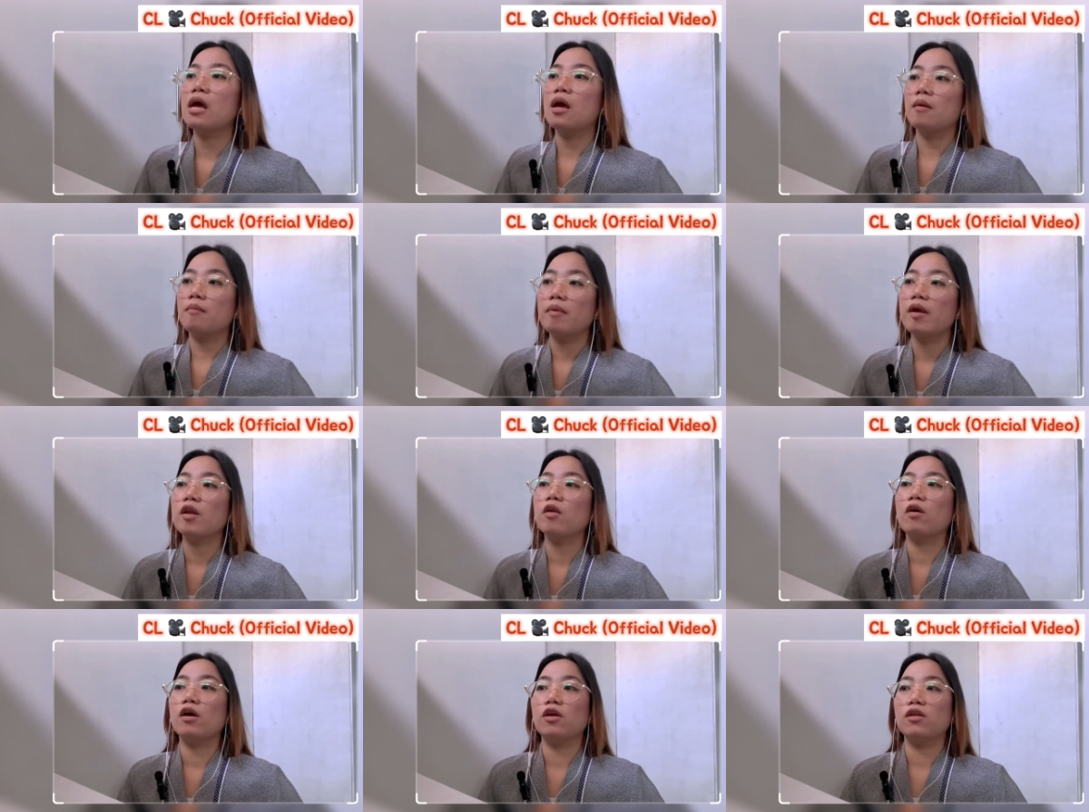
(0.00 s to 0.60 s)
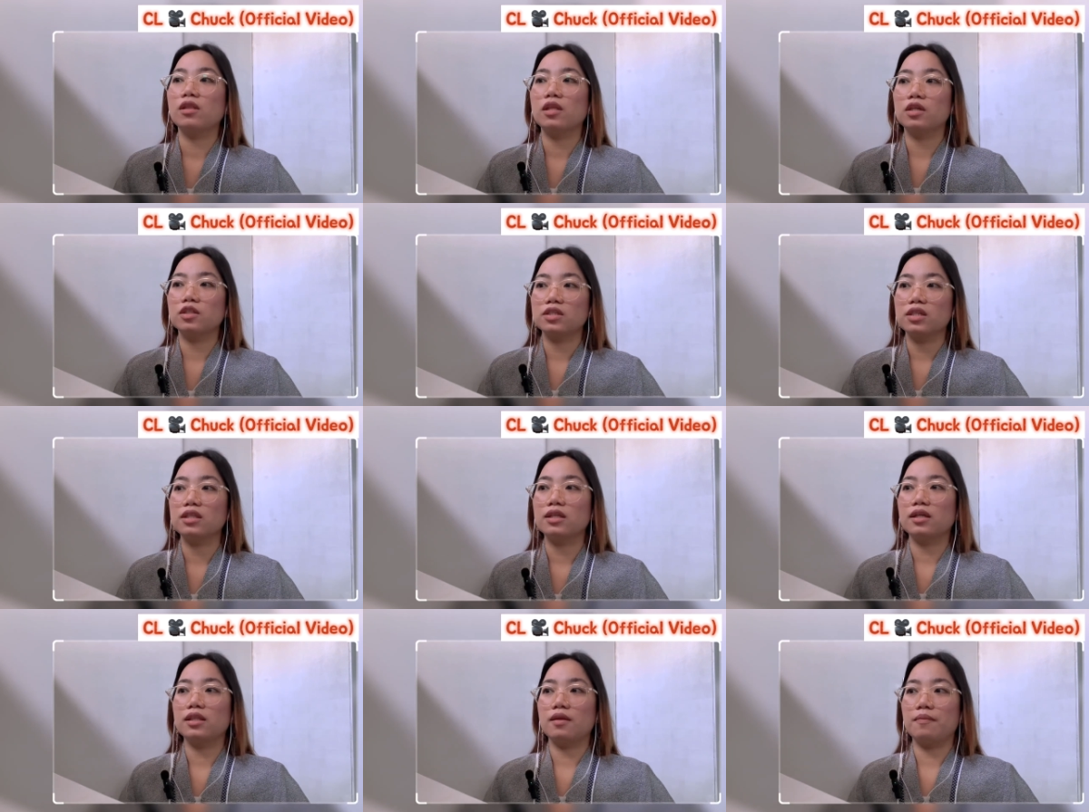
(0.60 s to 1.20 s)
Pero ngayon lang siya
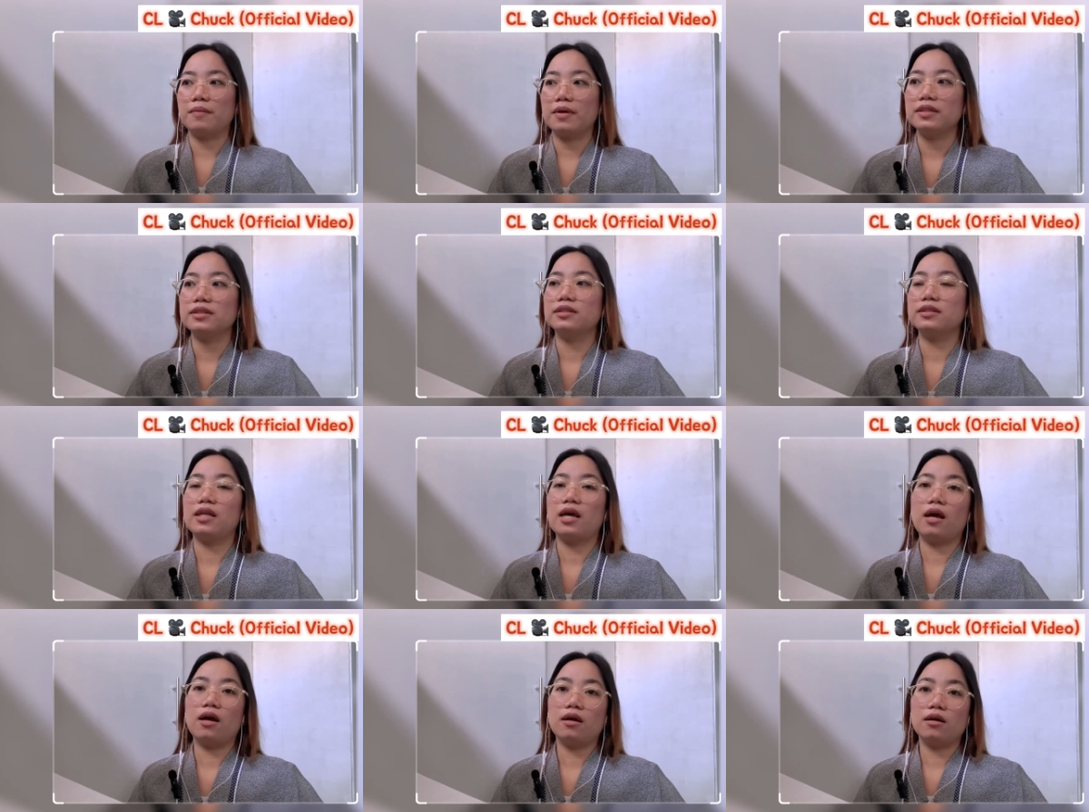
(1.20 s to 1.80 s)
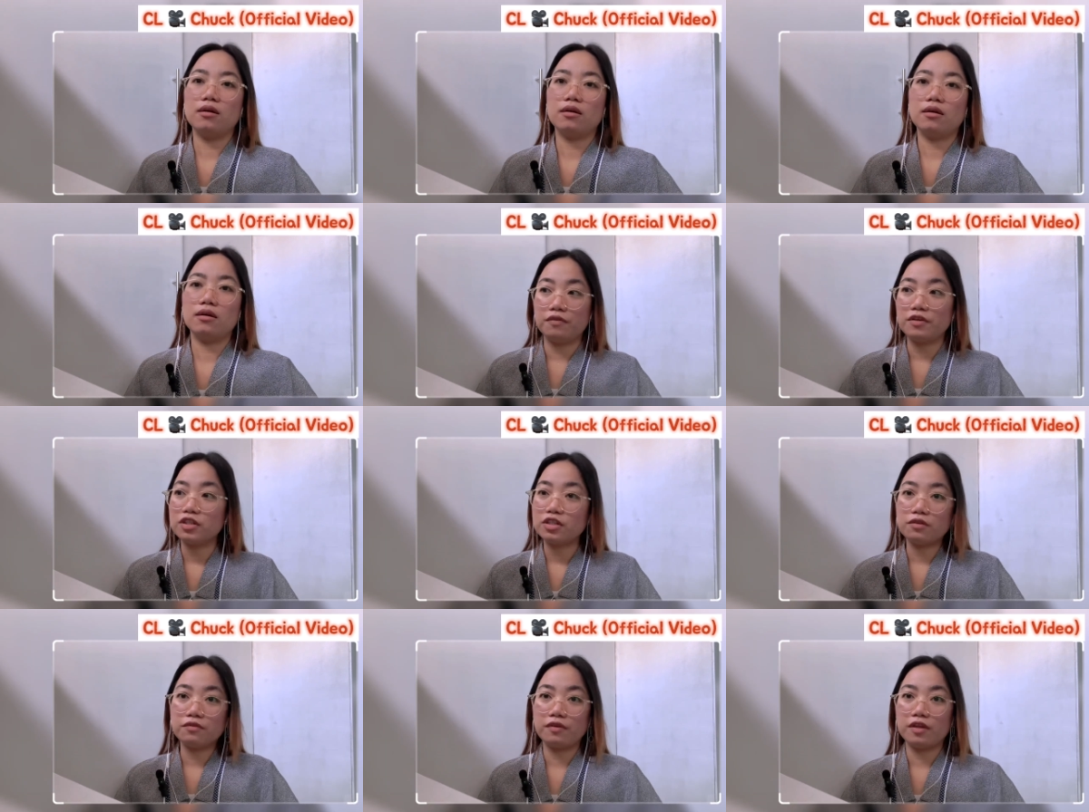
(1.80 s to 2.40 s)
naglabas ng
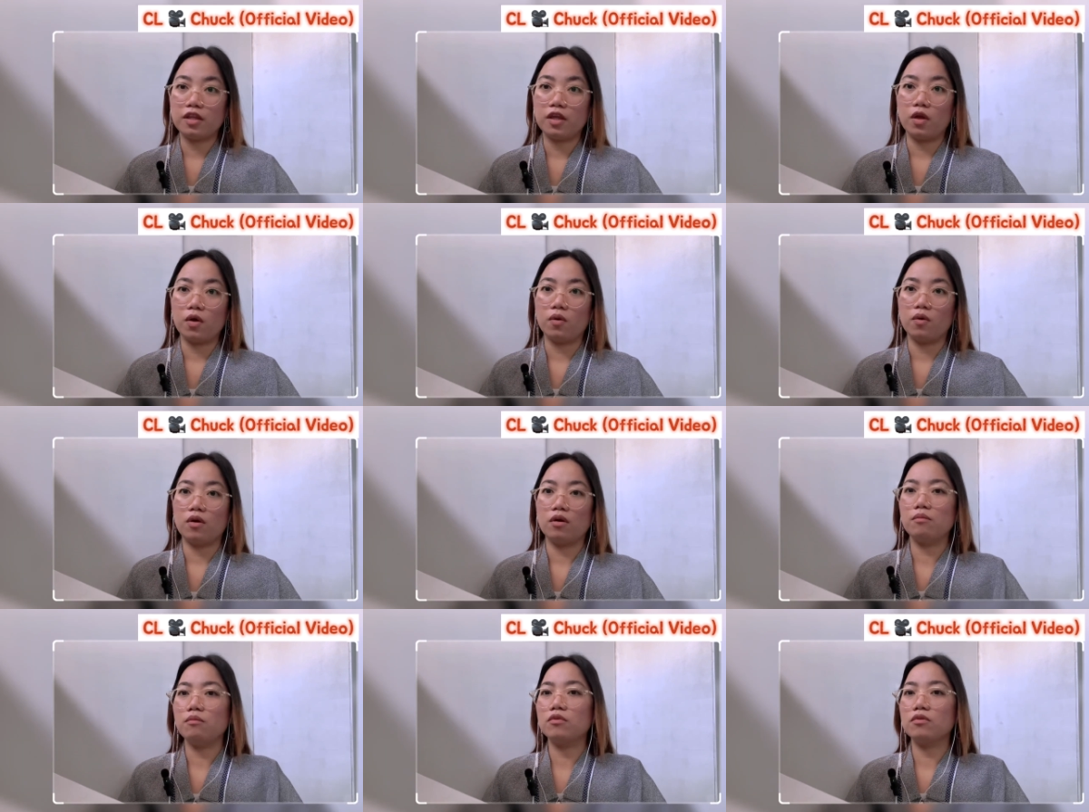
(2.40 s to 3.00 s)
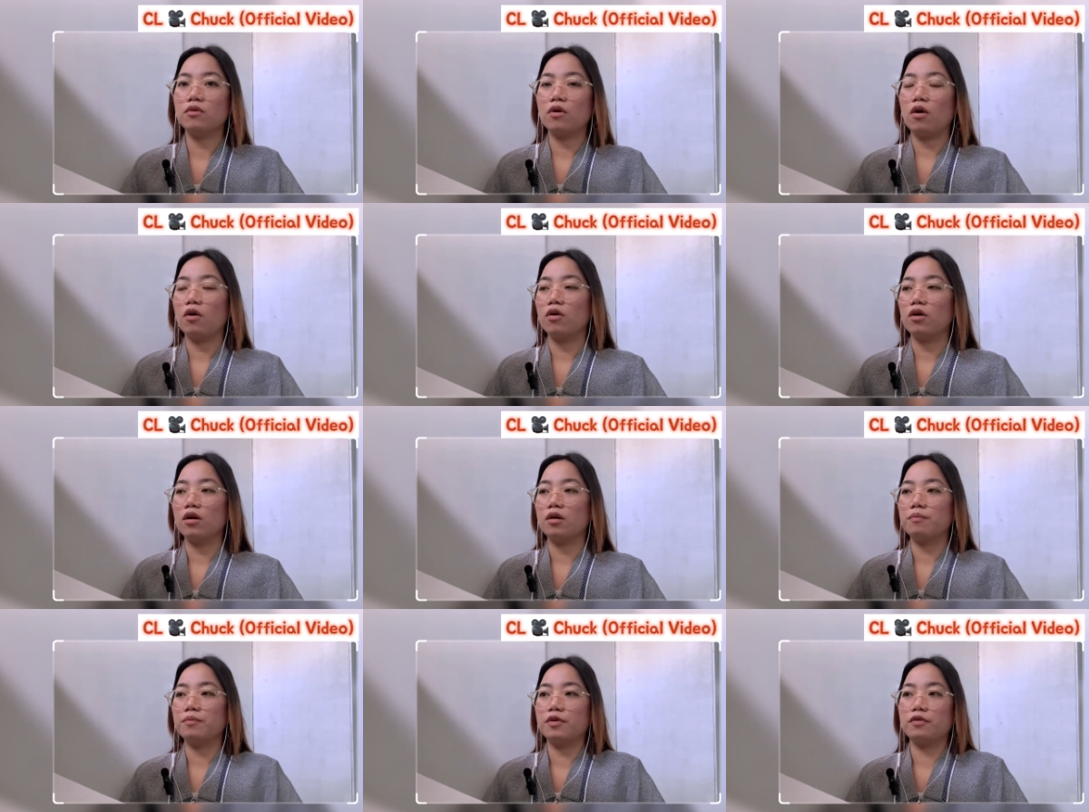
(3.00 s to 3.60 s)
official video or, or
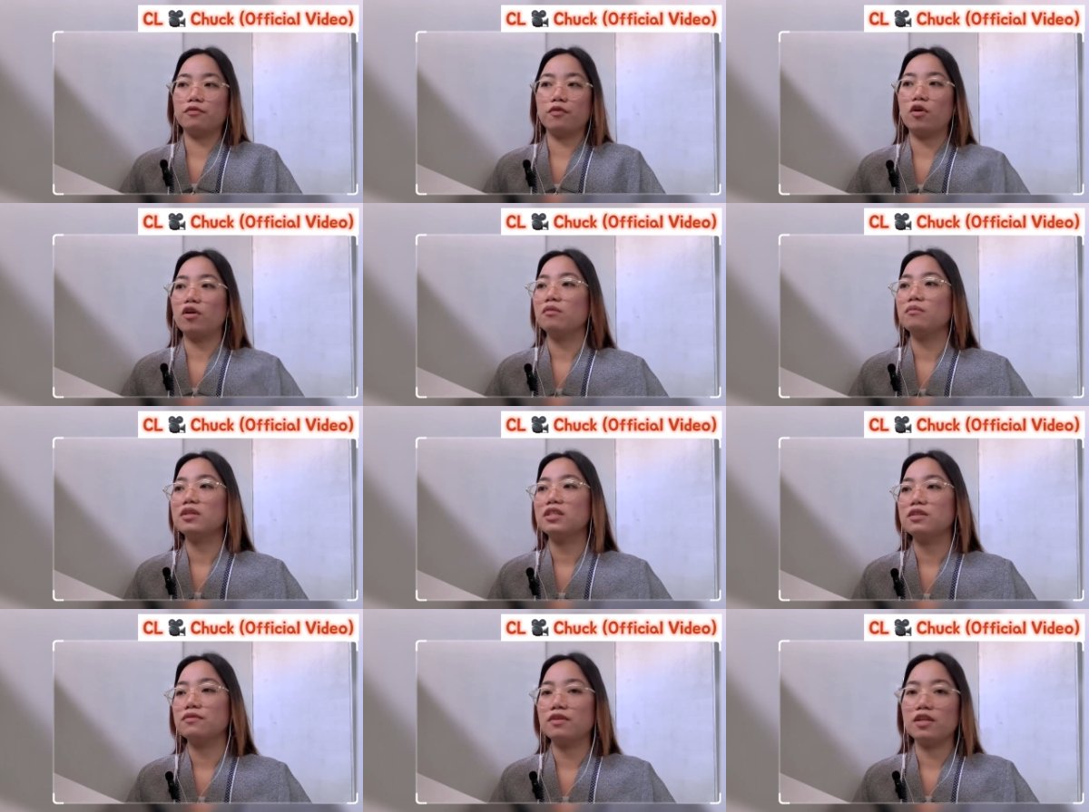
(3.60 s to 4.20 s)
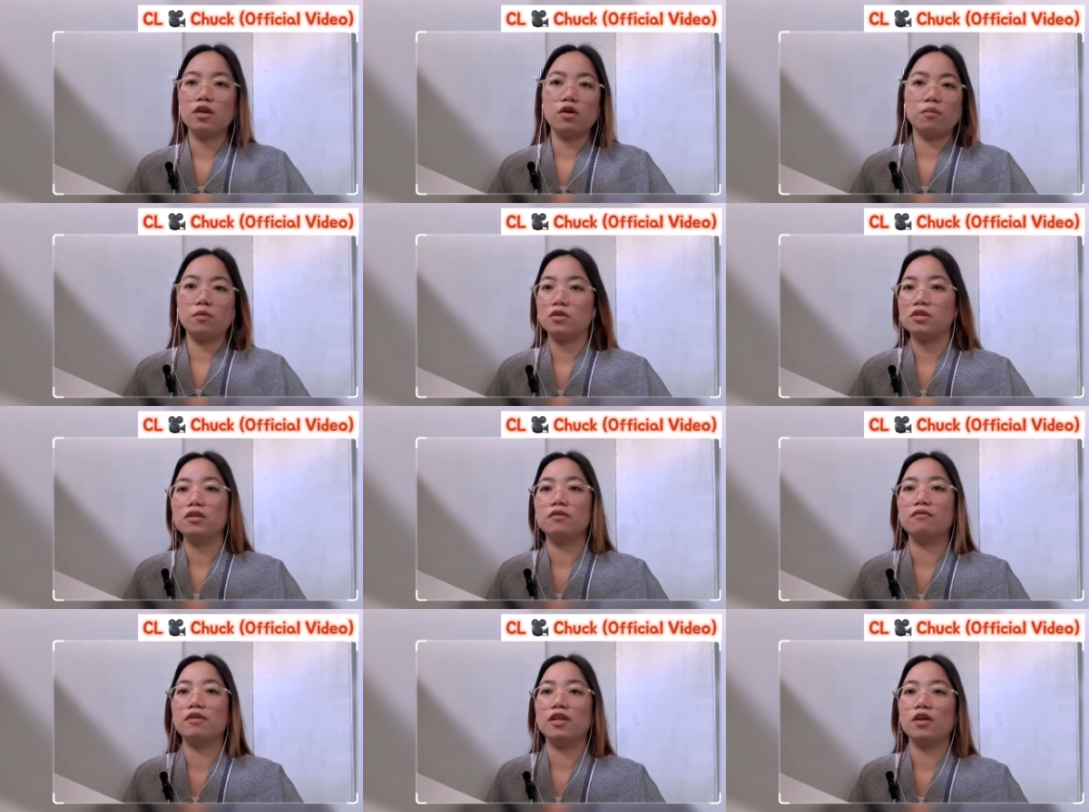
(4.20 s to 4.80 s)
performance video,
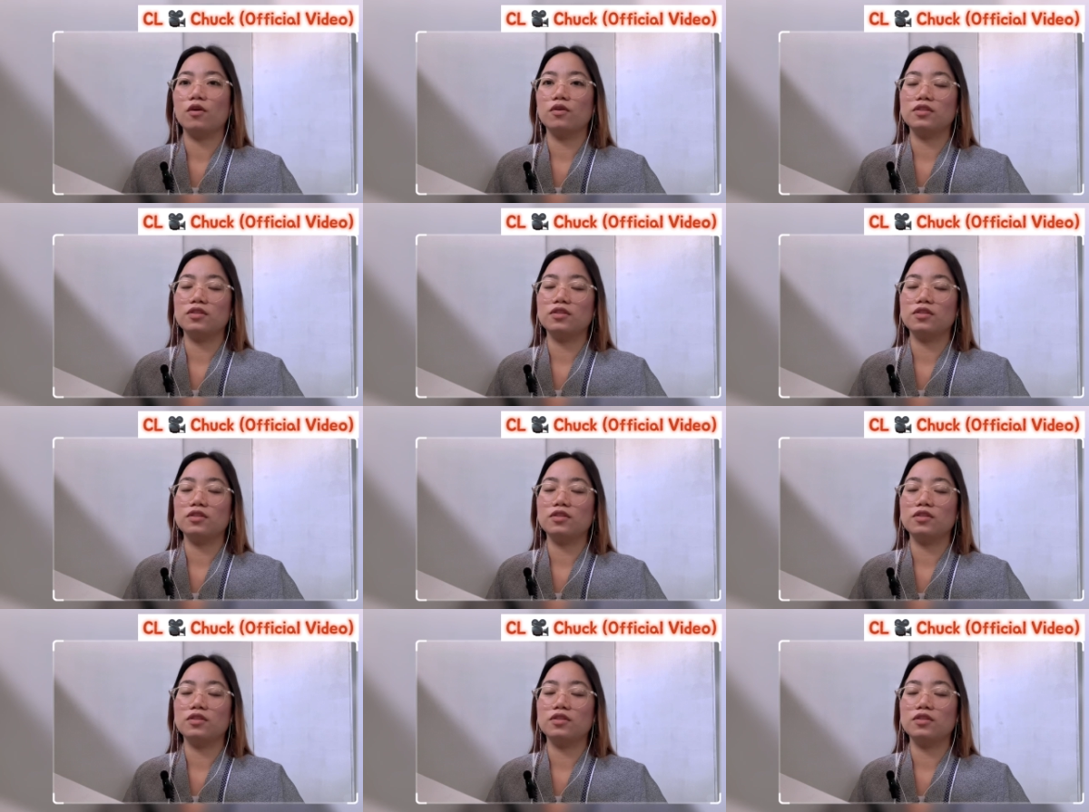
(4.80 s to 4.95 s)
music video.